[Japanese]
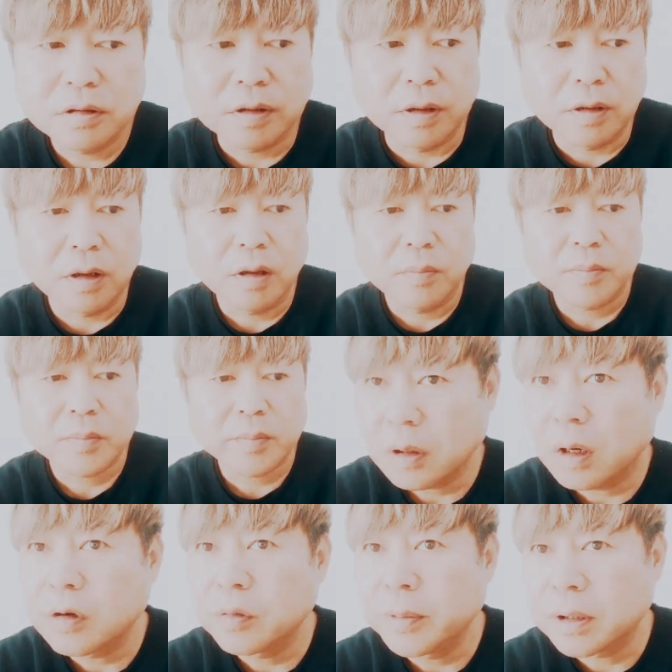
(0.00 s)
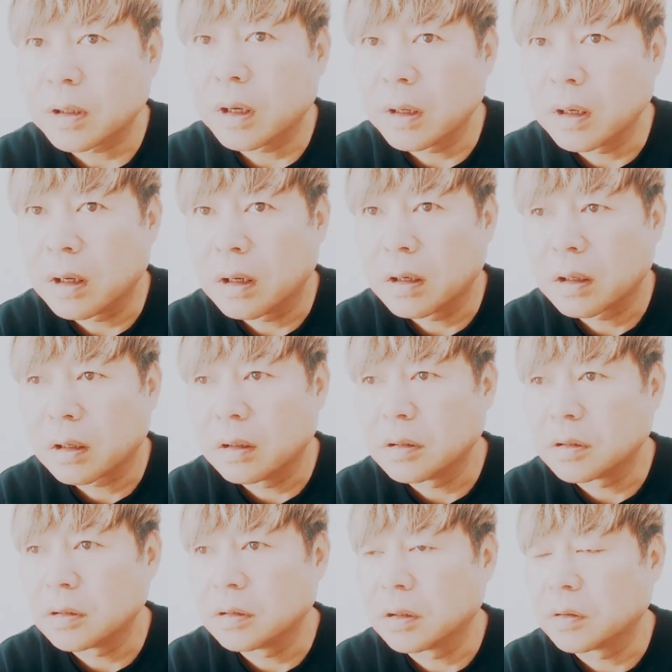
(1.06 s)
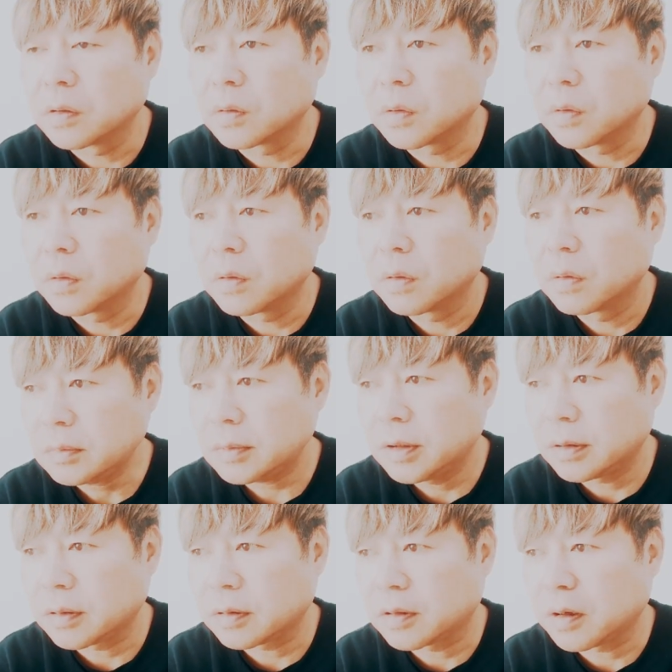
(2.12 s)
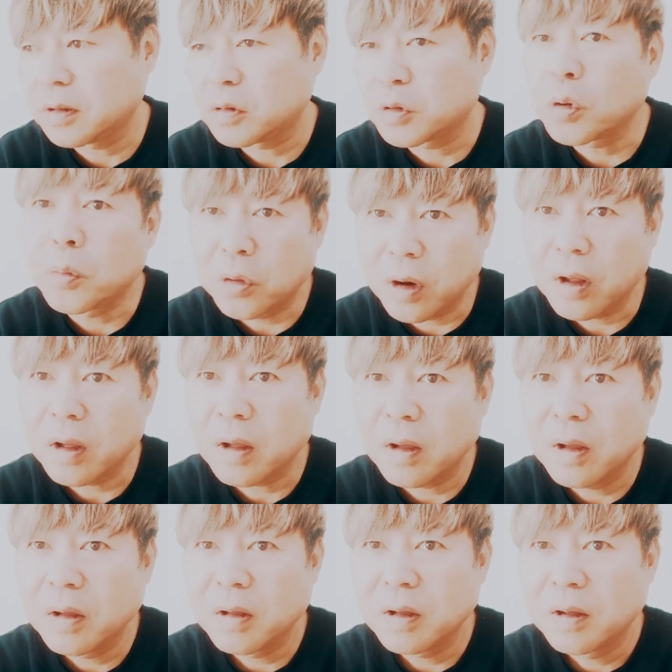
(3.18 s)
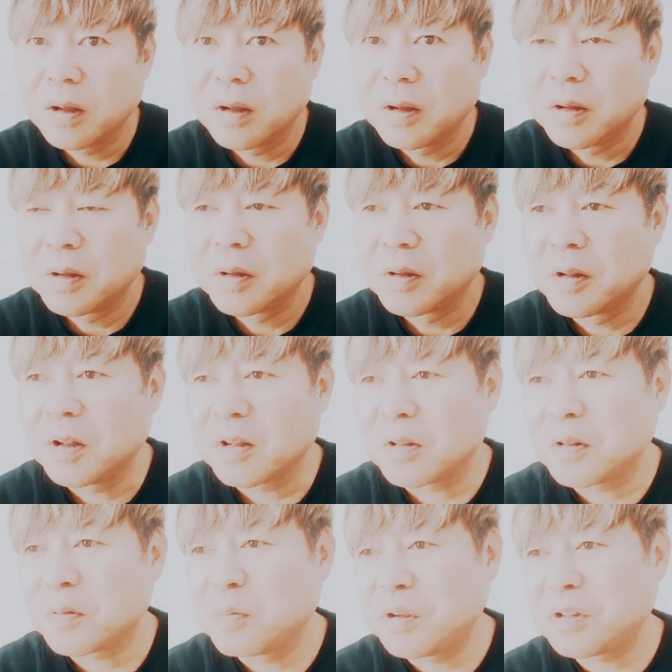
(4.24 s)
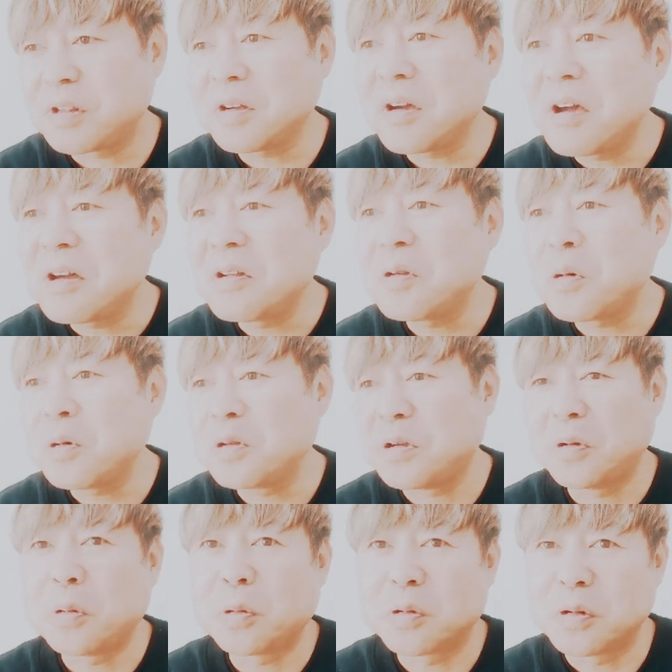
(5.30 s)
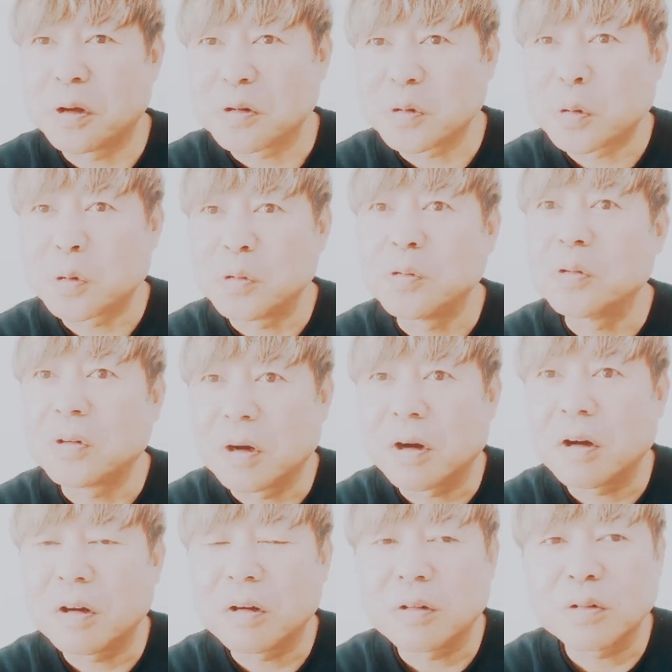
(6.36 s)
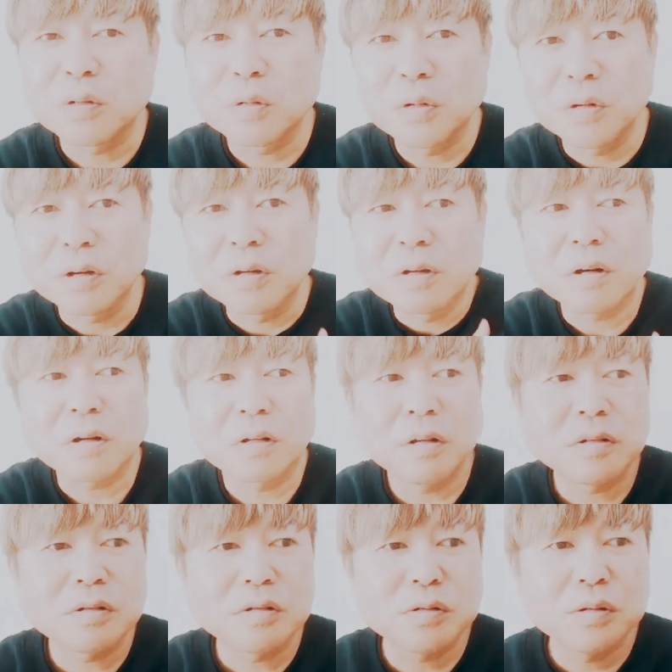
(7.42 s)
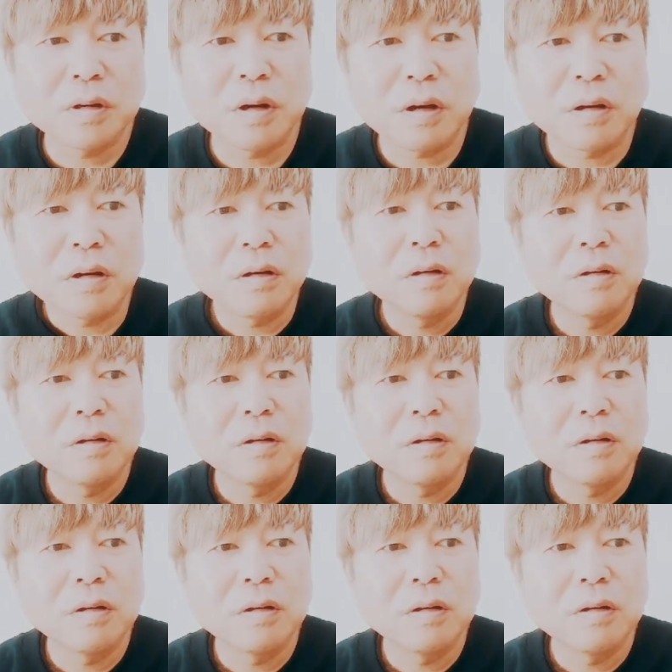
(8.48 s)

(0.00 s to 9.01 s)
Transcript: くてね、春みたいな感じになると、なんか、体調もね、見違えるように良くなるというか、すごい体中が